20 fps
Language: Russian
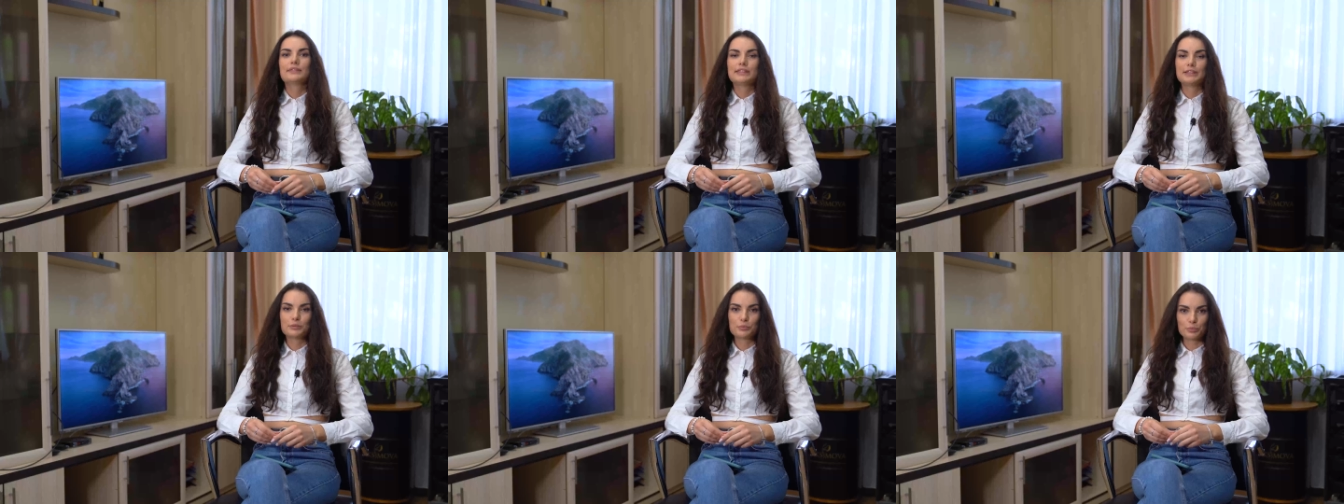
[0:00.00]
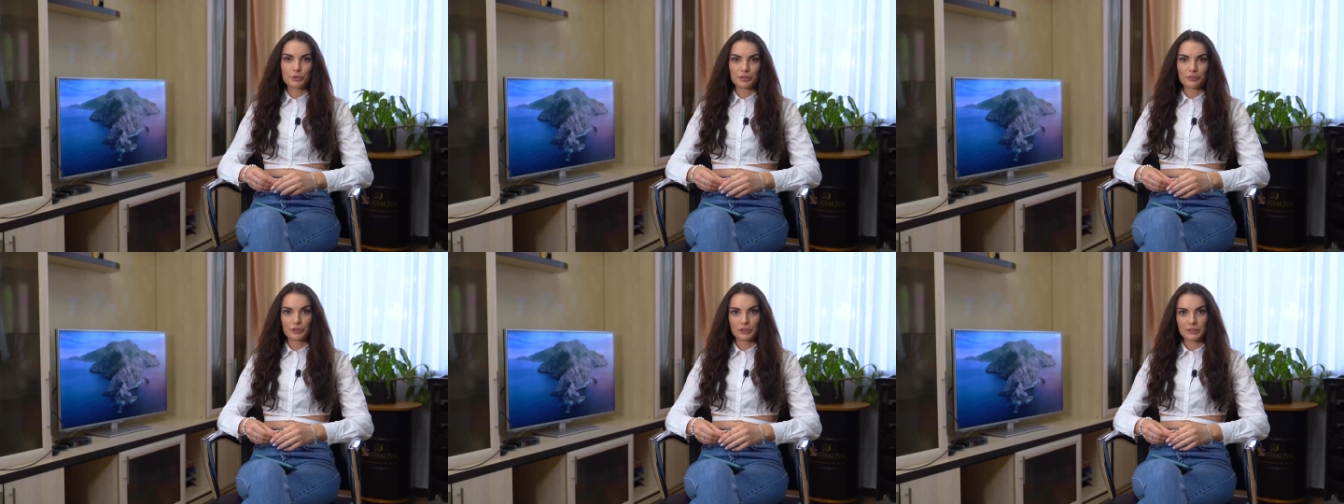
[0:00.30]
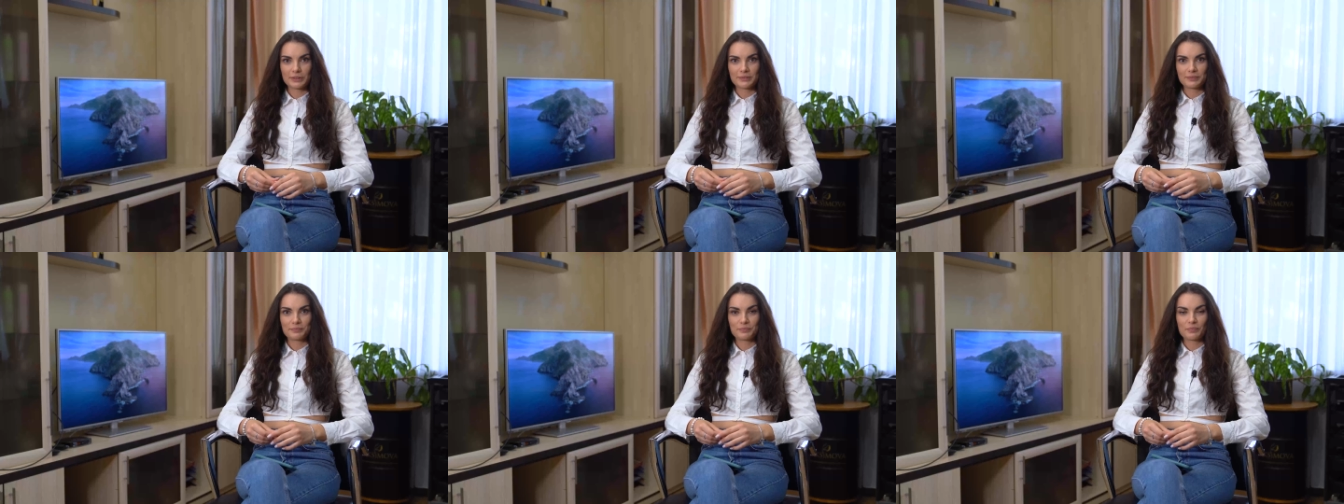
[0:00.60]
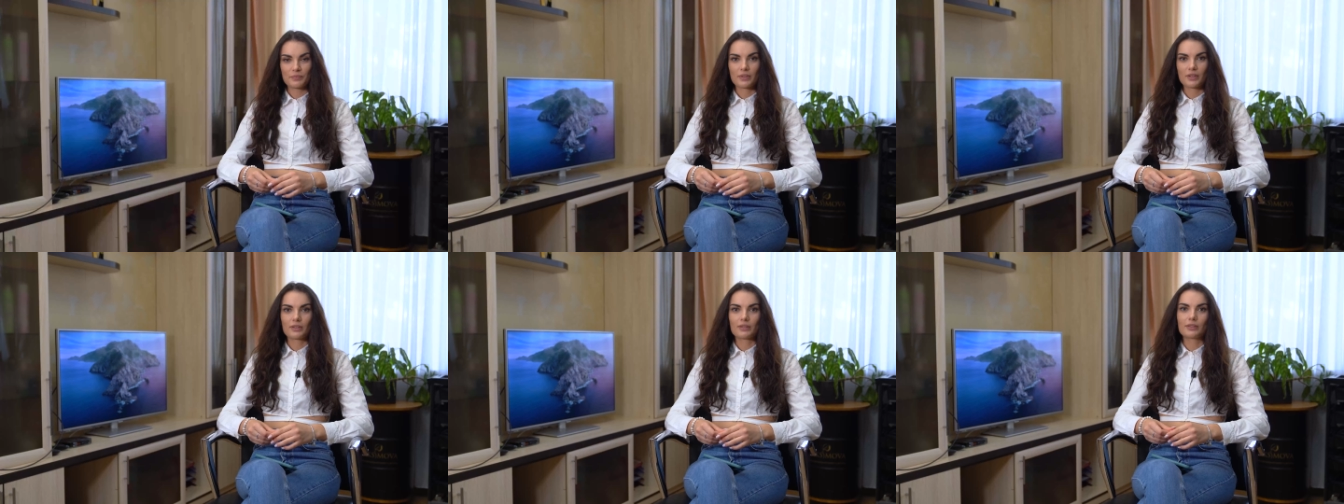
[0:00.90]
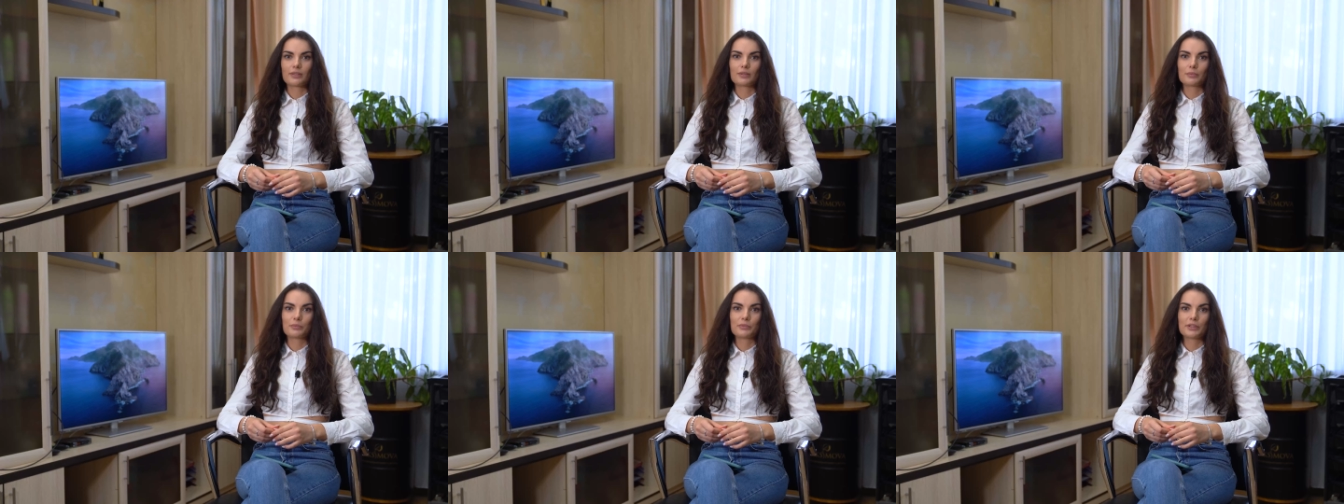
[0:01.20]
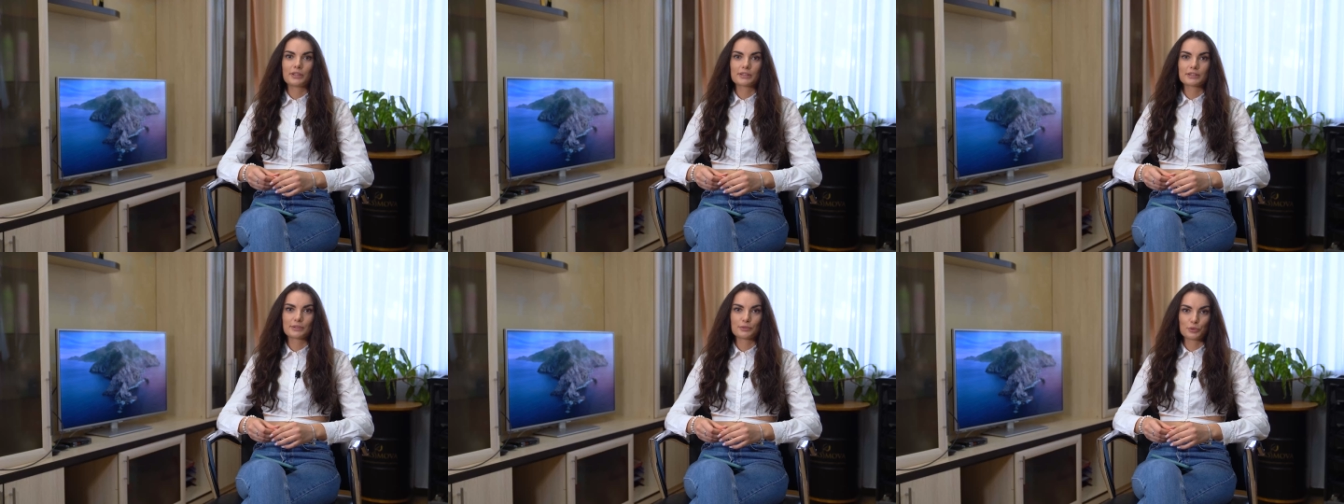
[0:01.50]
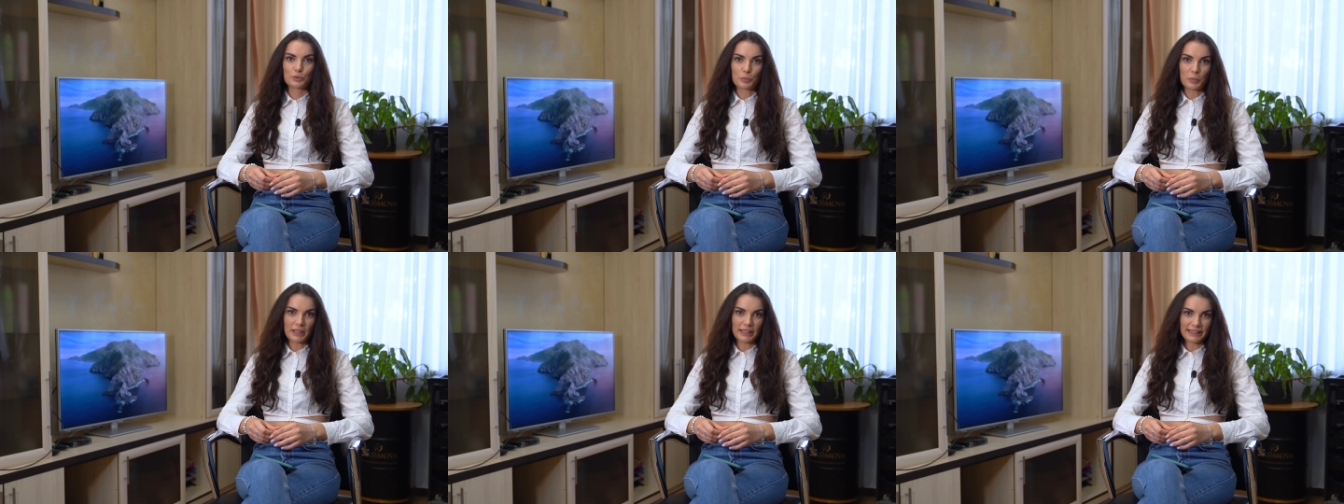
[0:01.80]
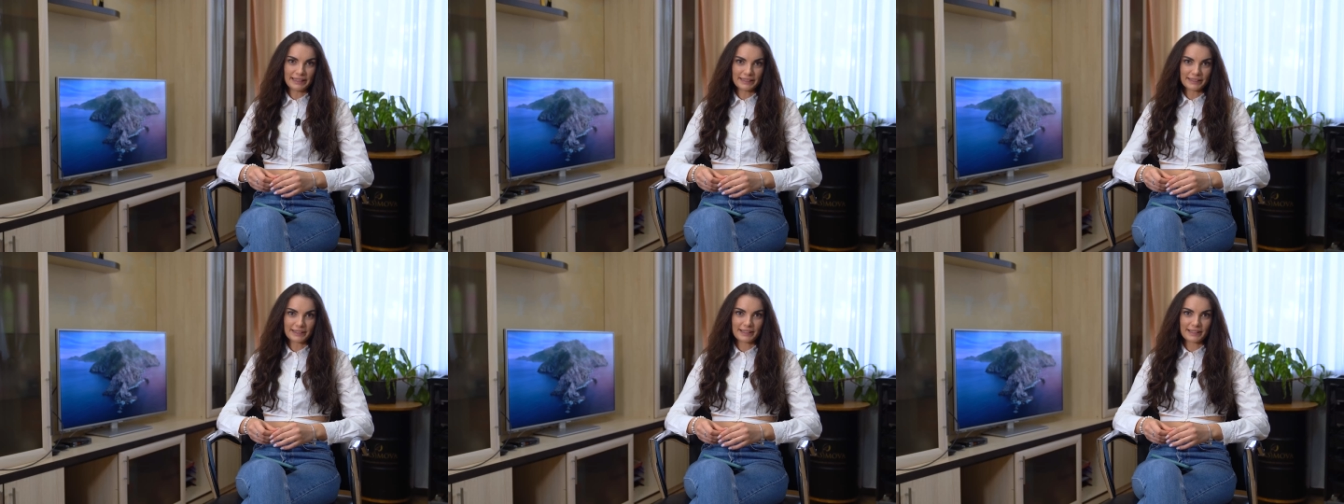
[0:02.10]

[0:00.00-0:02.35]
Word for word: Всем привет! А, меня зовут Полина,